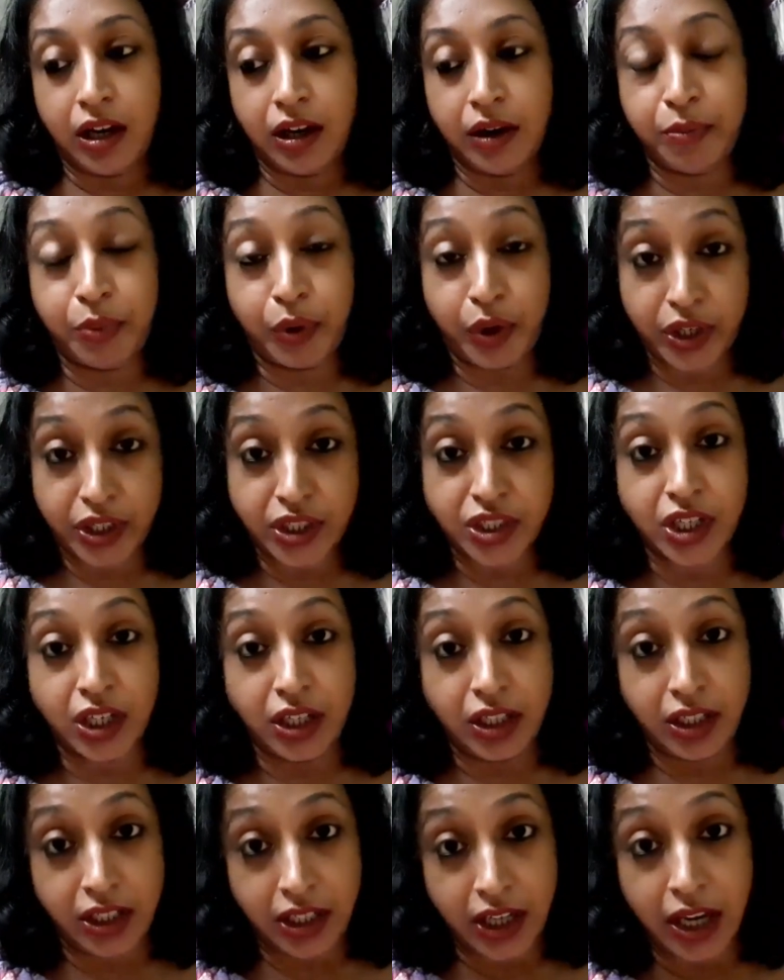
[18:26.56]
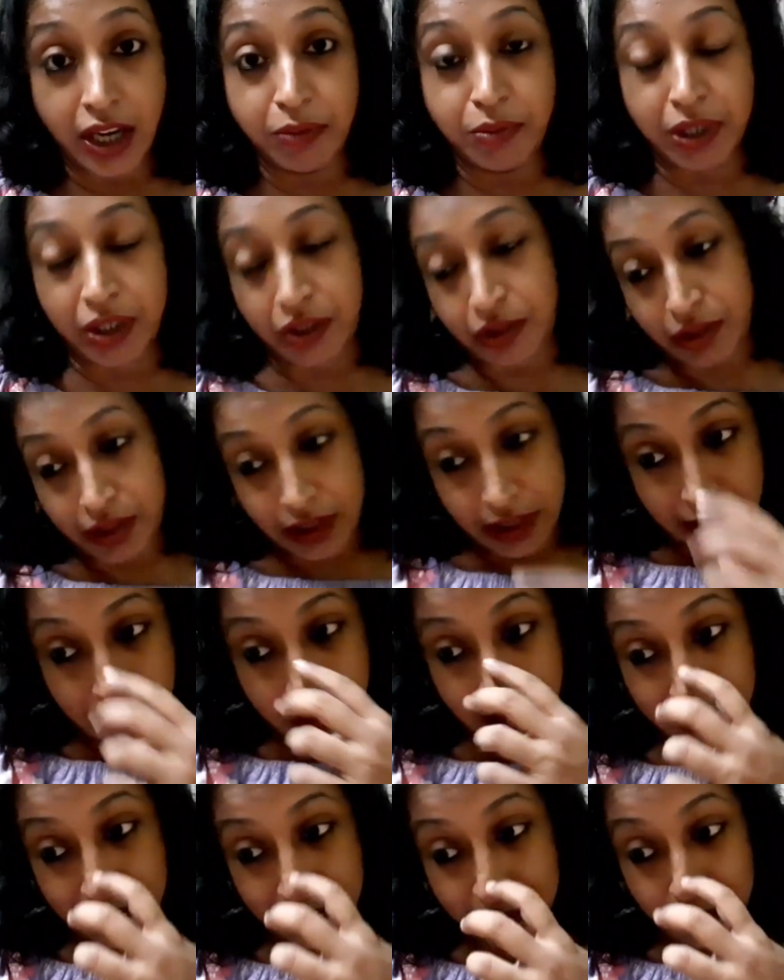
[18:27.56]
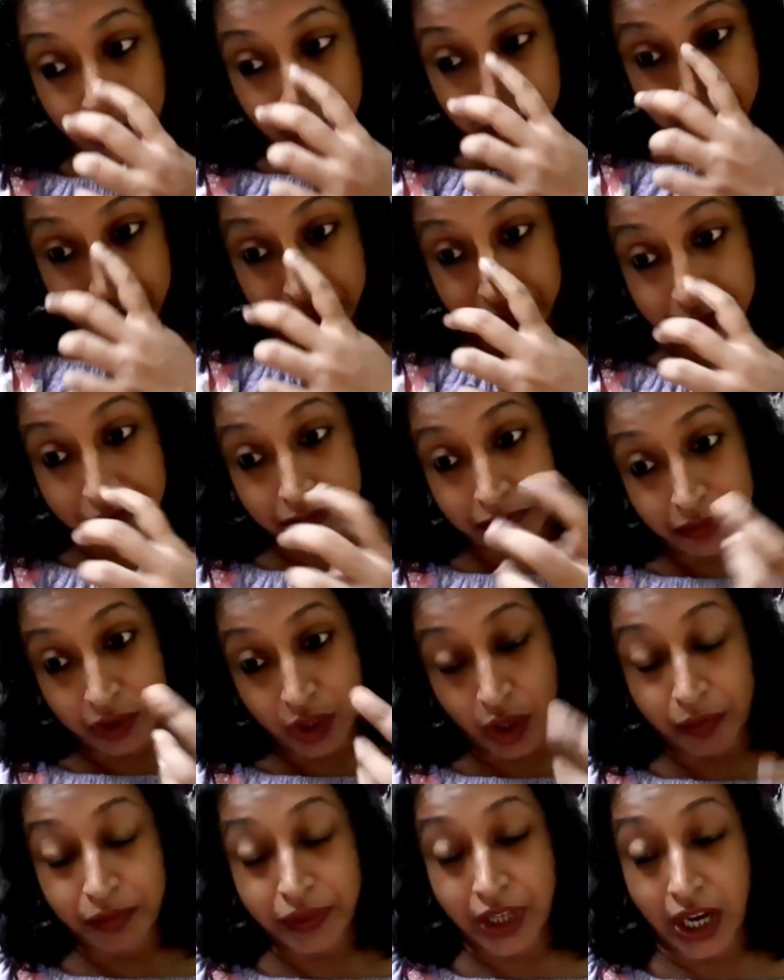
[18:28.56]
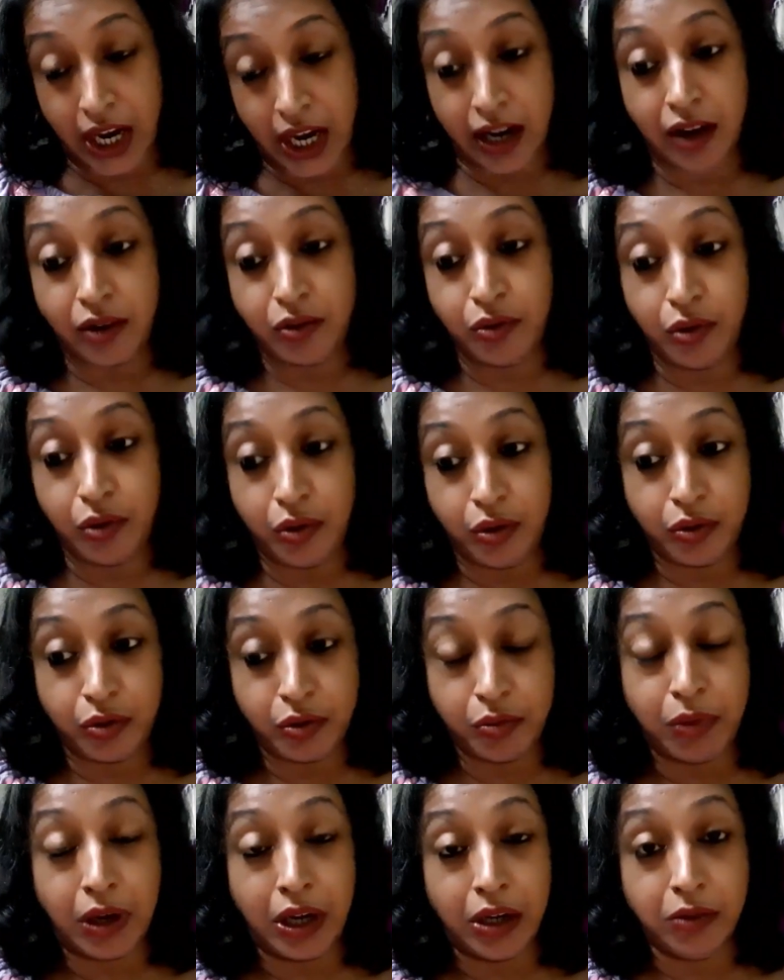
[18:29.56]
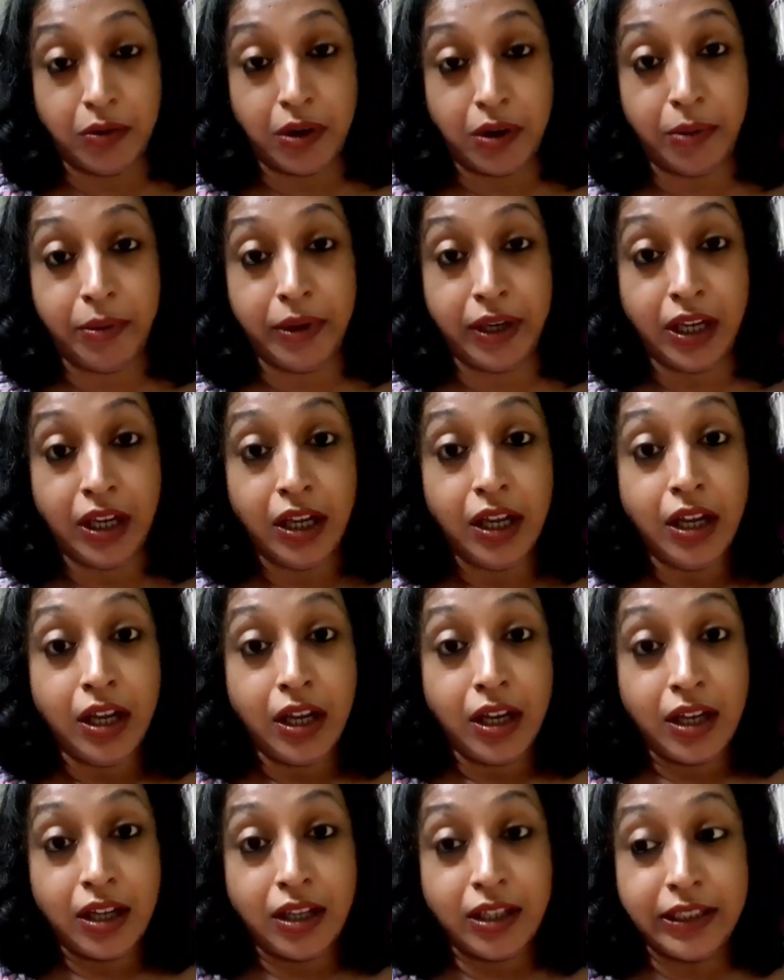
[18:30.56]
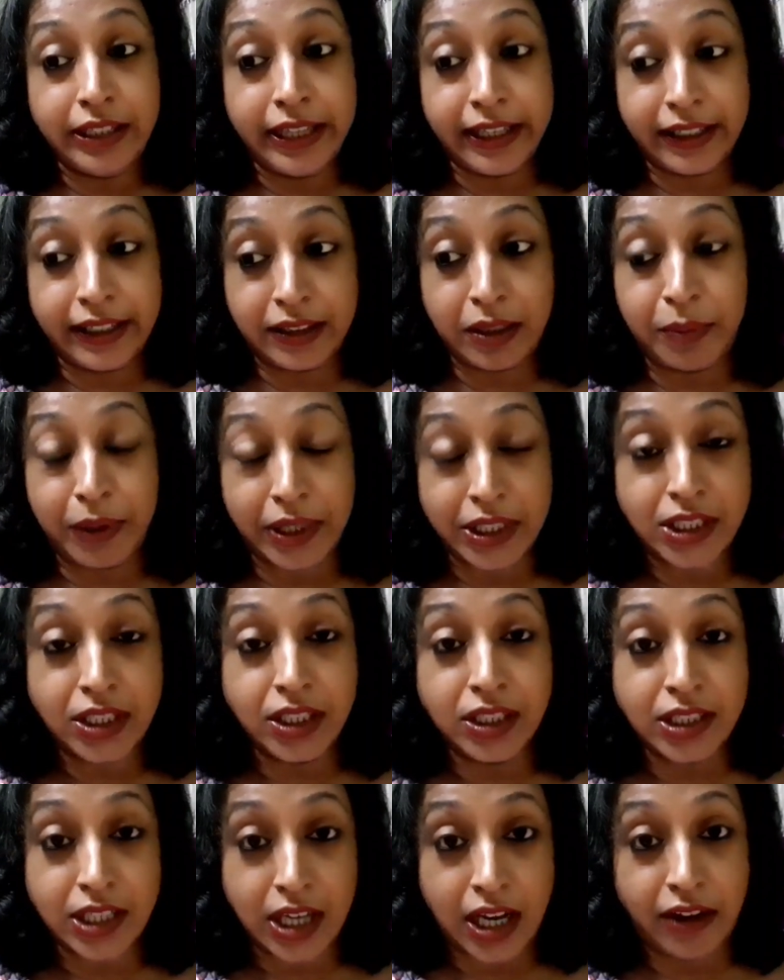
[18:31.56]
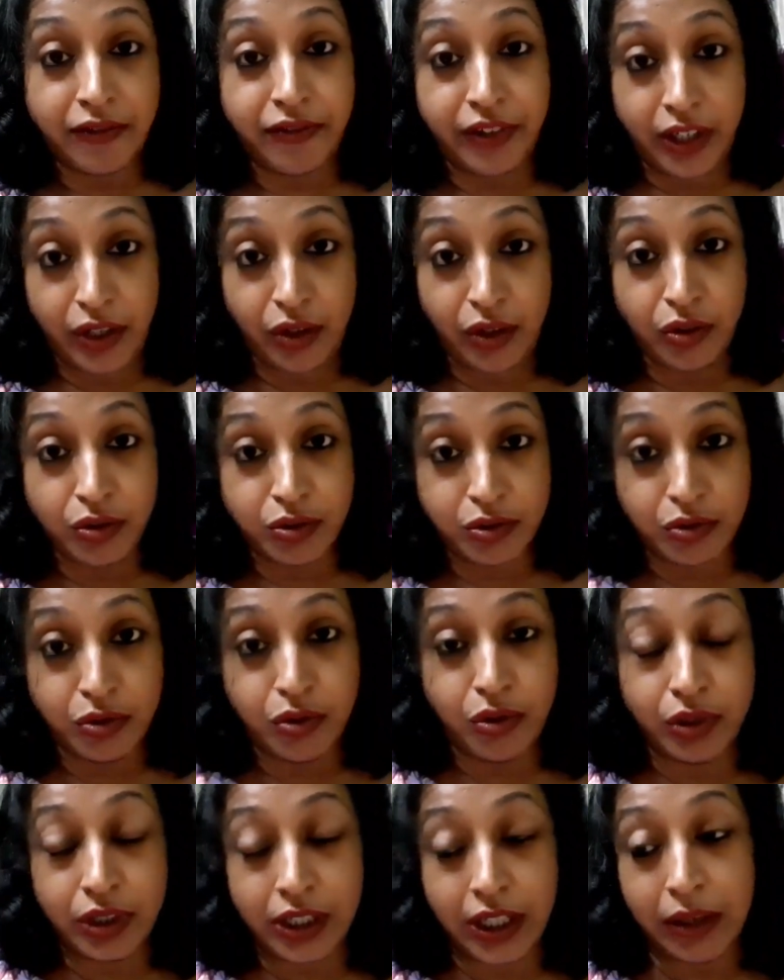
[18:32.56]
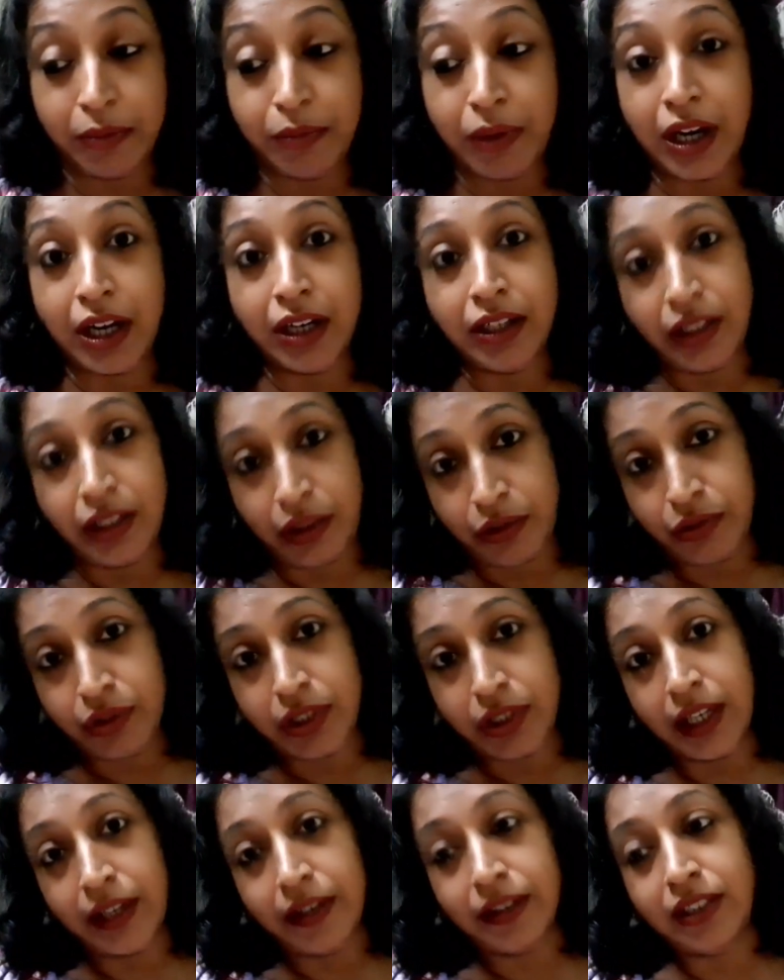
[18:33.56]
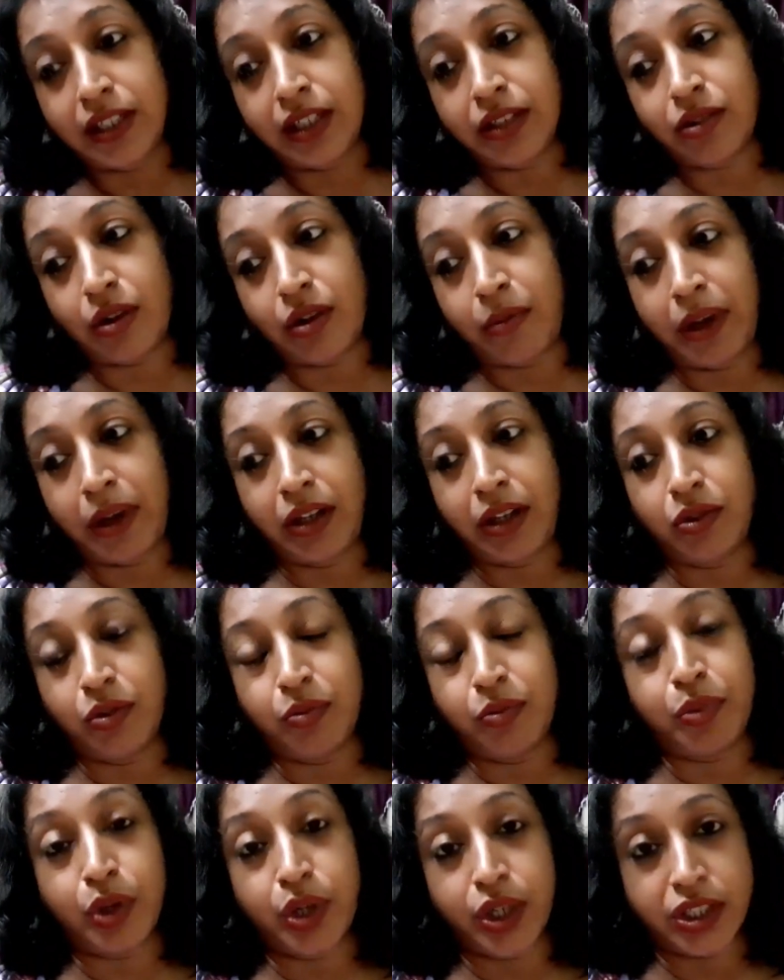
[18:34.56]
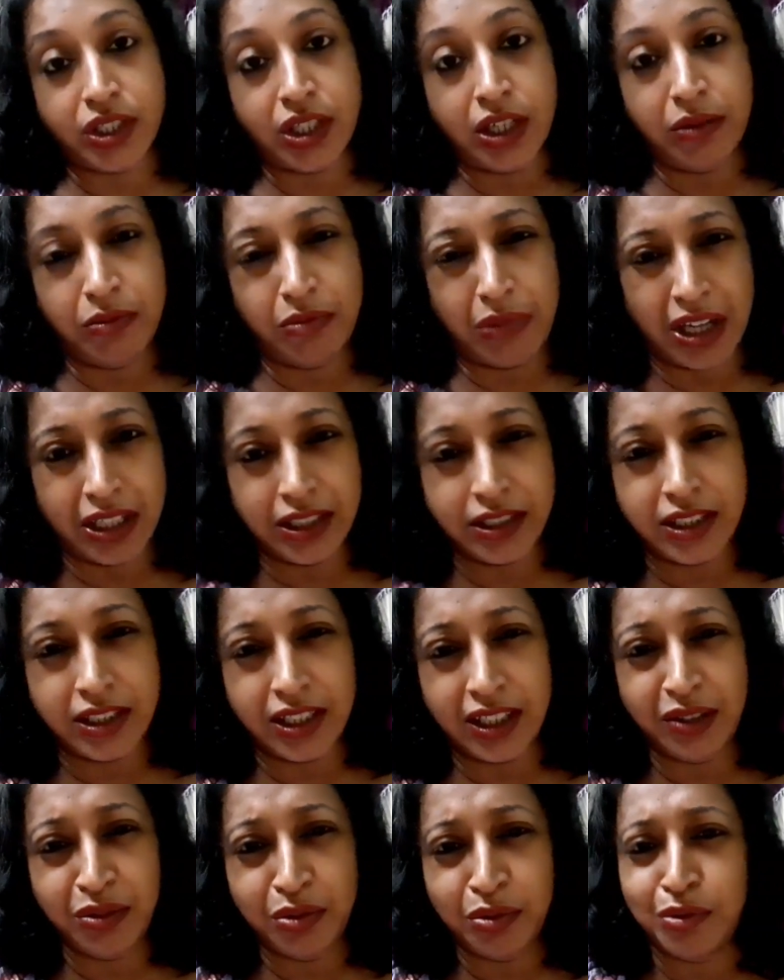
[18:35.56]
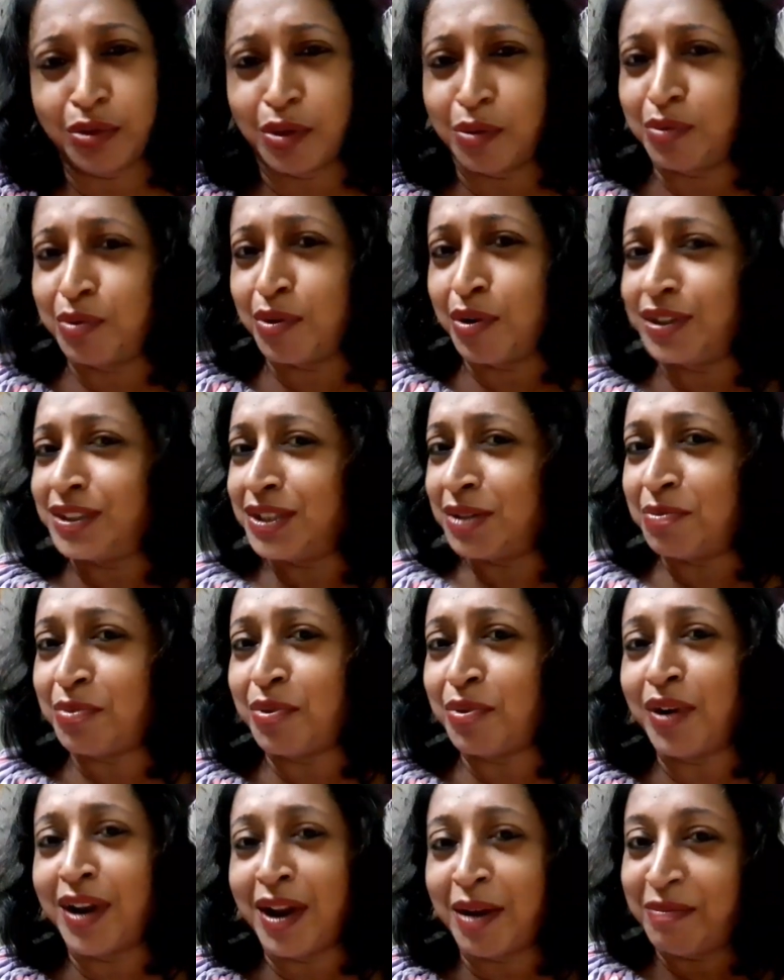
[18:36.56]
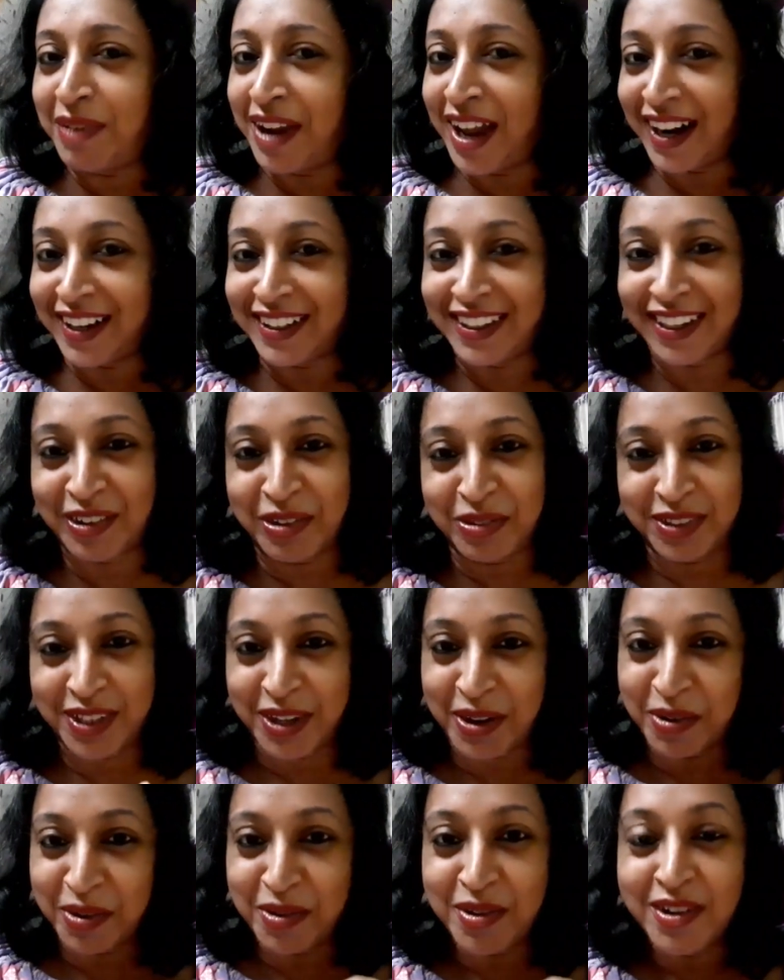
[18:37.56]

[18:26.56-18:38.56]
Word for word: প্রোটেকশন নিয়েই বেরোচ্ছে এবং সব জায়গাগুলো খুব ভালোভাবে দেখতে পাচ্ছি যা ভিডিওসগুলোতে বা নিউজে যে সবাই খুব প্রোটেকশন মানছে কিন্তু তবুও ওই যে বললাম না একটা কোথাও